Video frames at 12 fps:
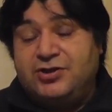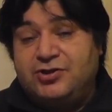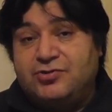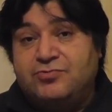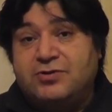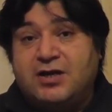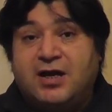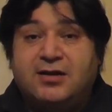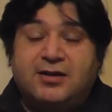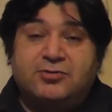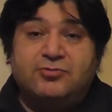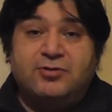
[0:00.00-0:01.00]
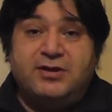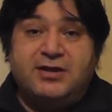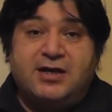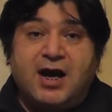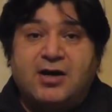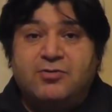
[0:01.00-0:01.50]
хирург Анатолий
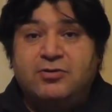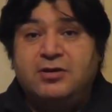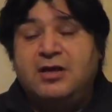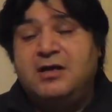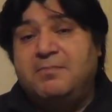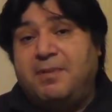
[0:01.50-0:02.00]
Карл